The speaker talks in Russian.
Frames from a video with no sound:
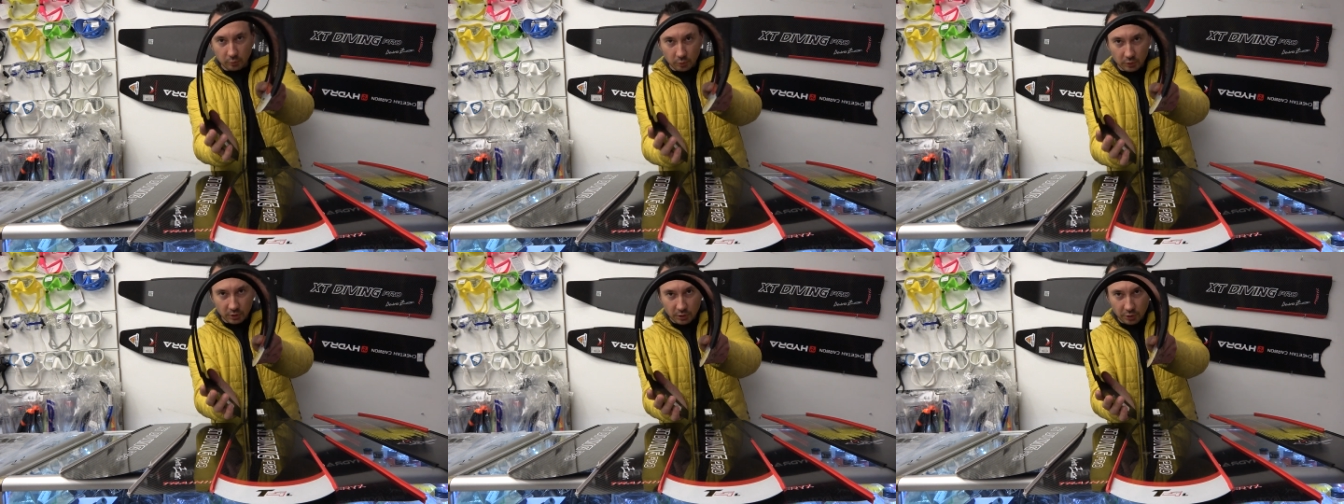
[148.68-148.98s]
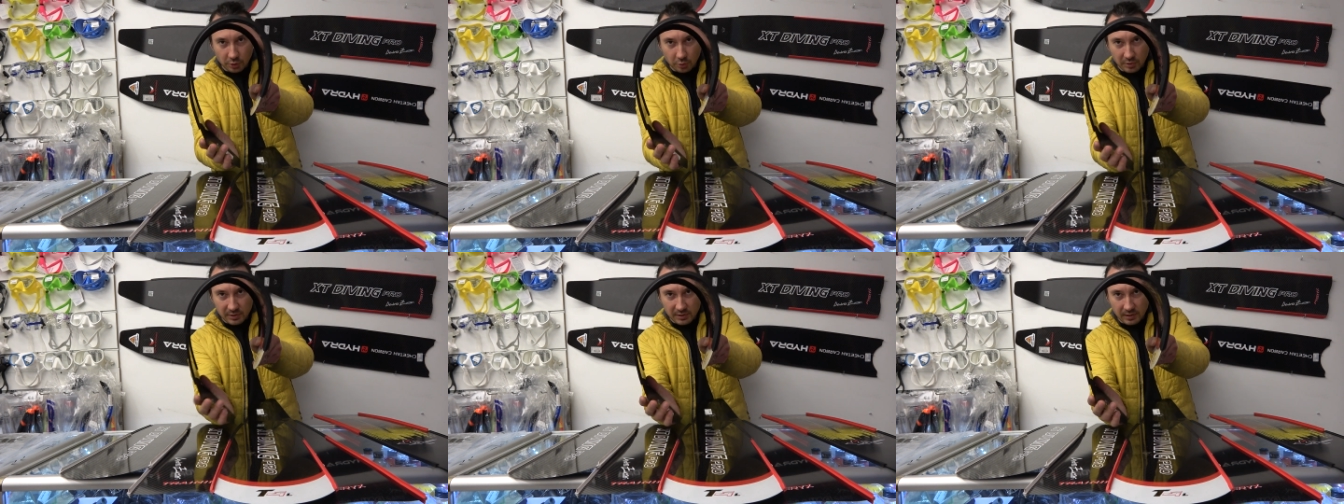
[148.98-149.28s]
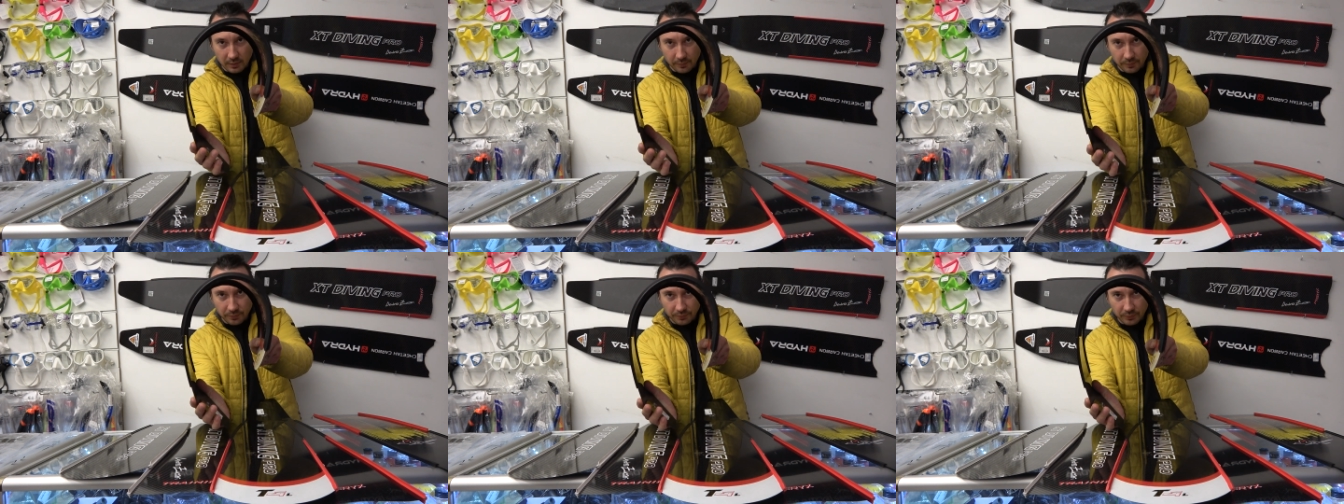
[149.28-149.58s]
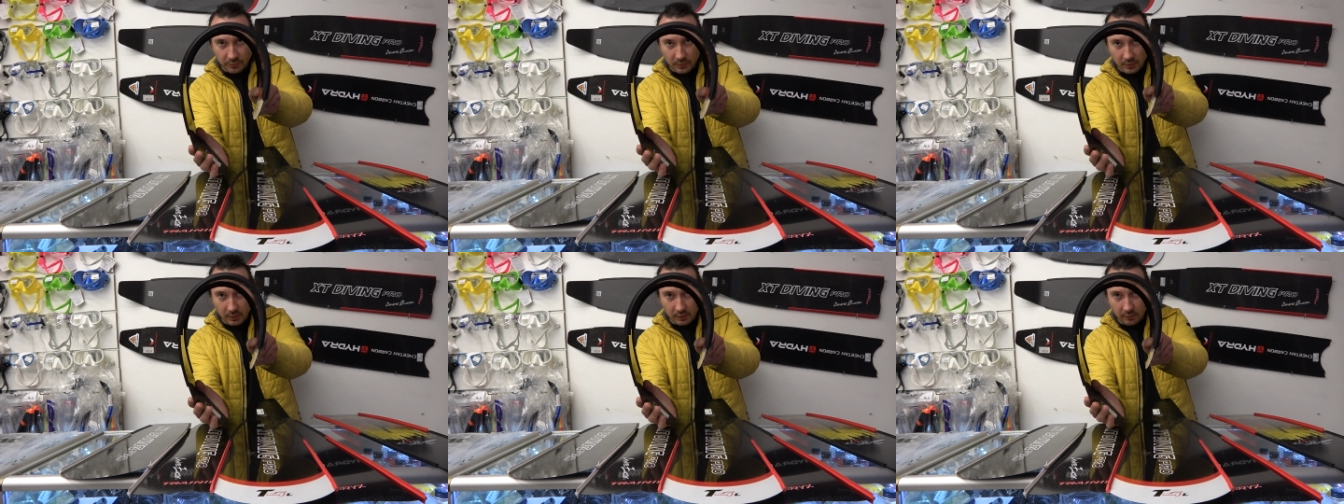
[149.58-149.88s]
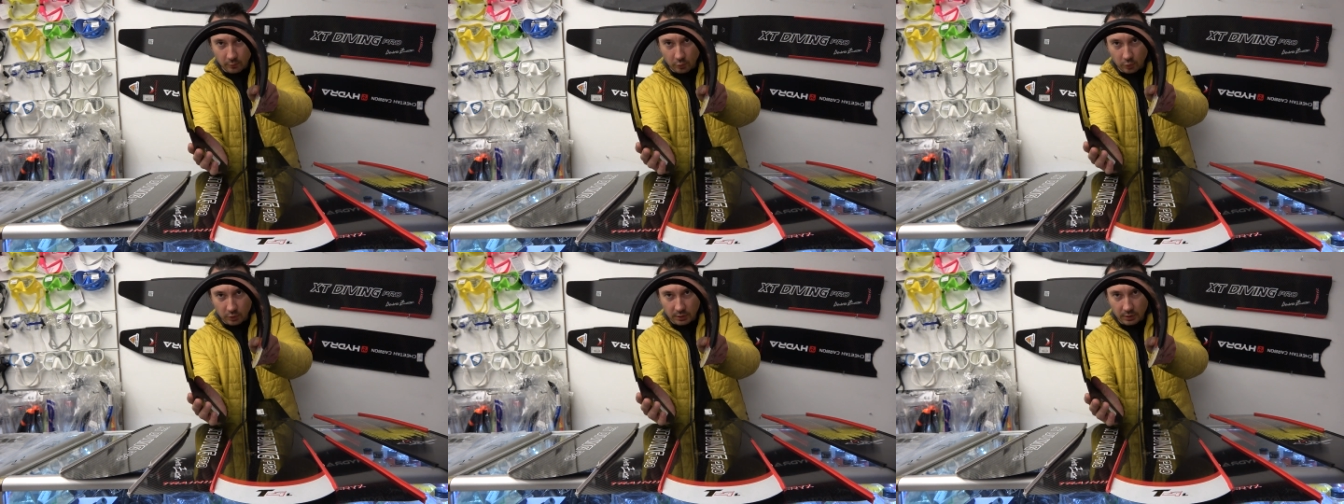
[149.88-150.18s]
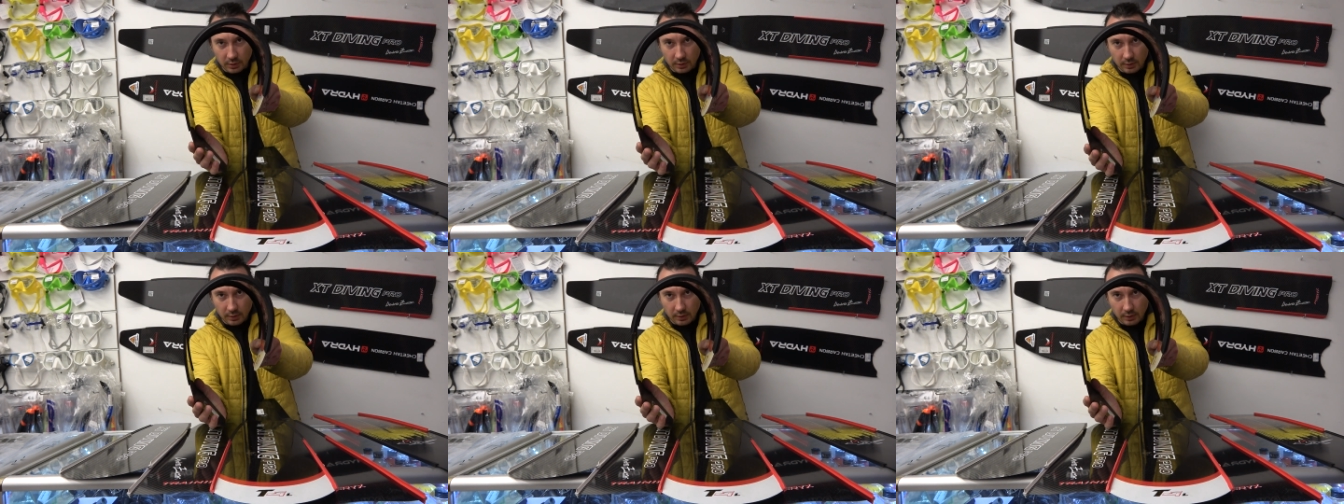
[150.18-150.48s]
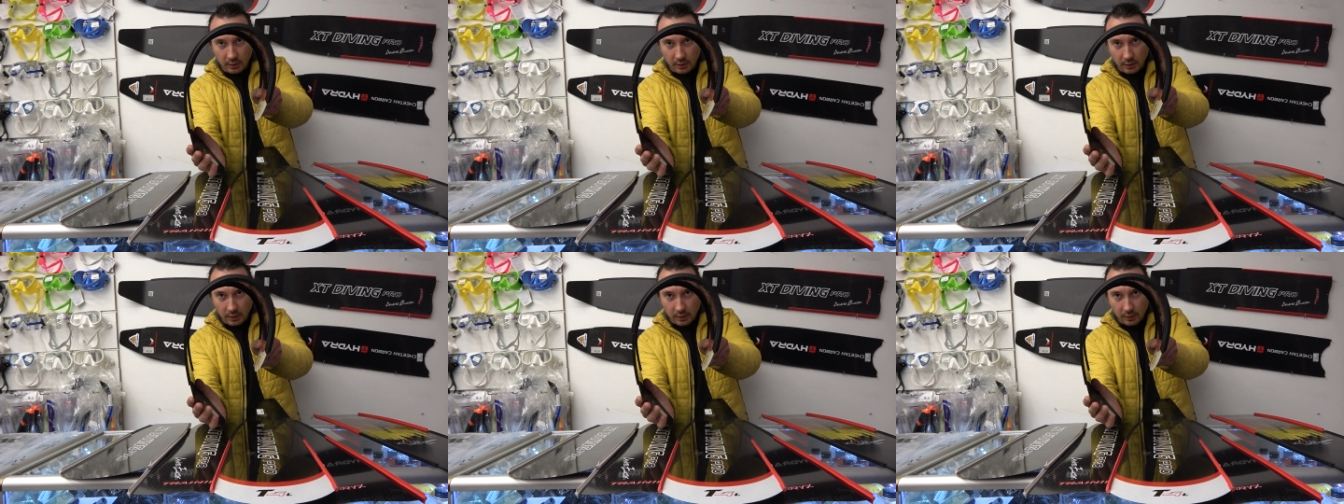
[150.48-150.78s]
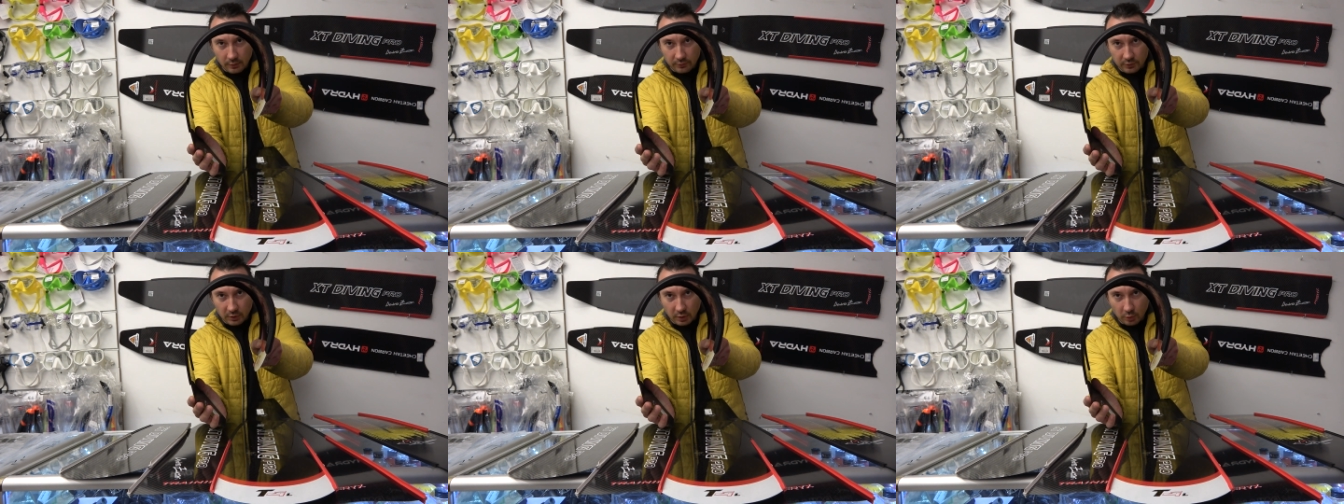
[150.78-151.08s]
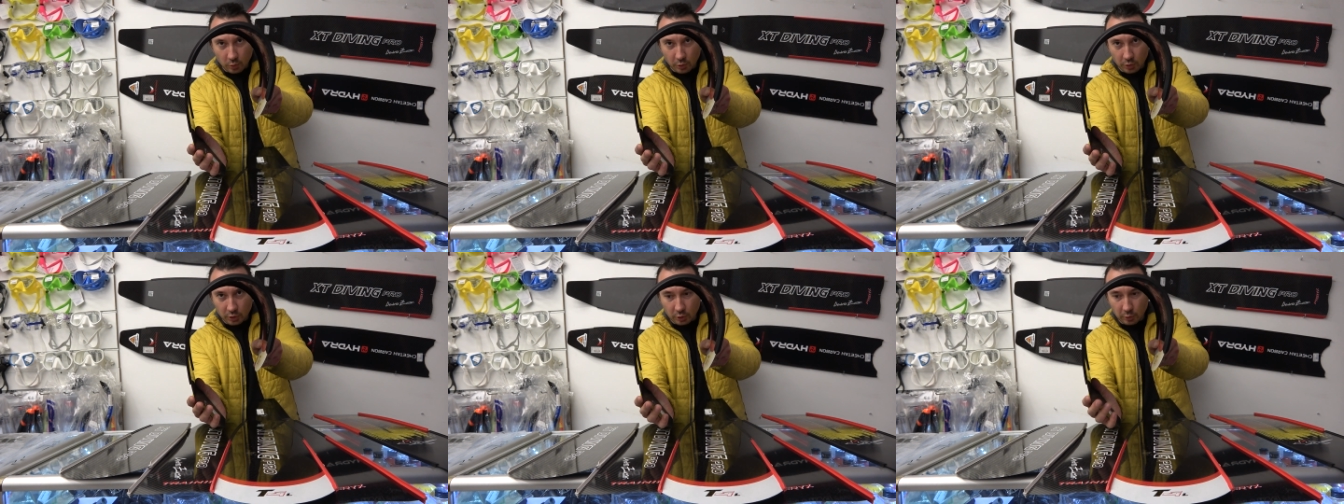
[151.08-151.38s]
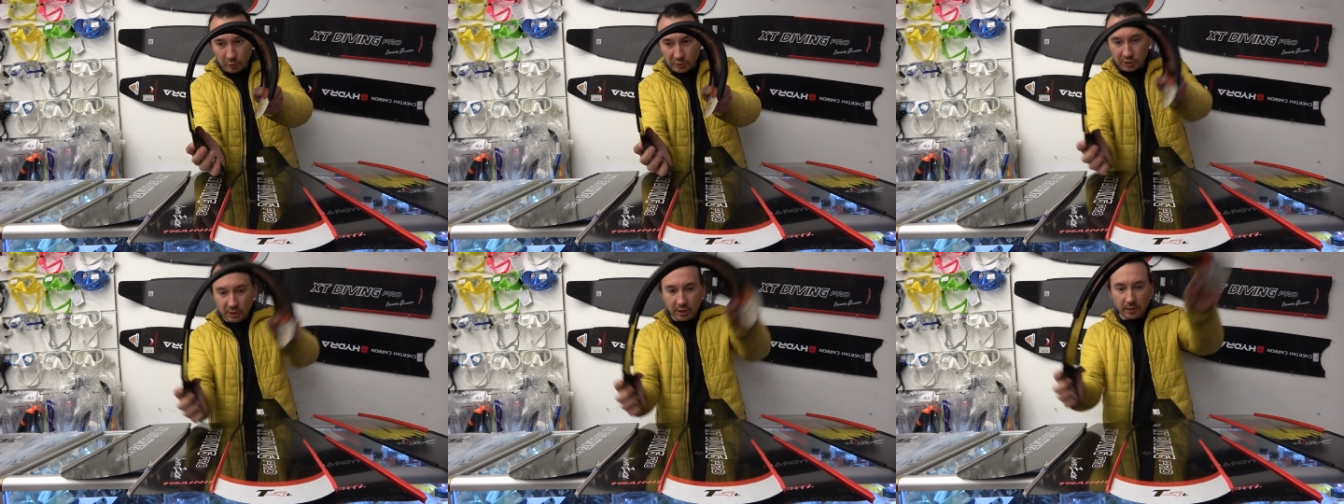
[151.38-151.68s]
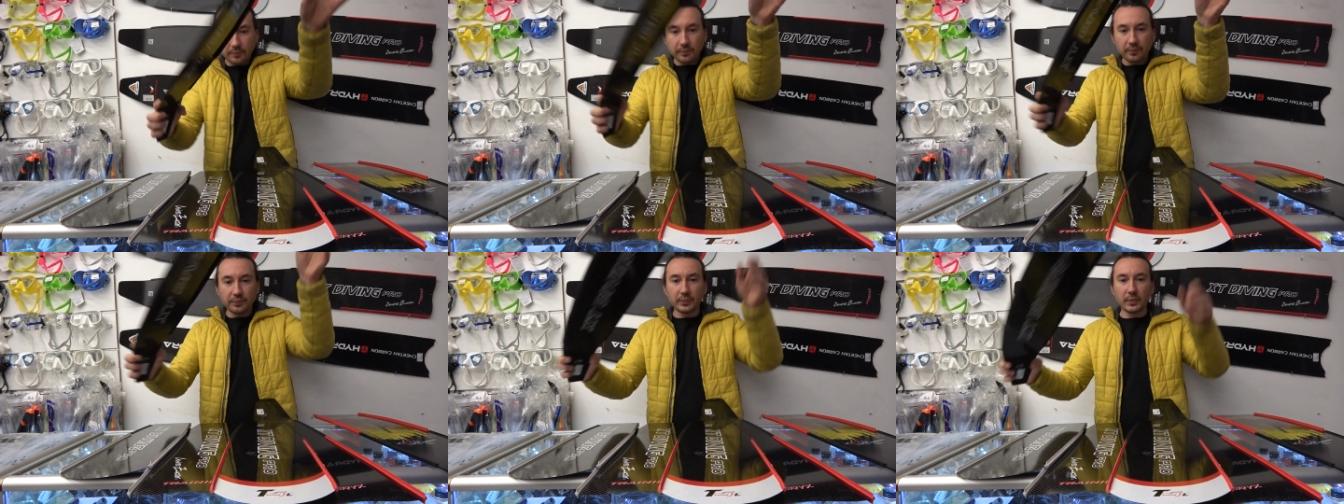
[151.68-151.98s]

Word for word: вот гнется вот в такой точке.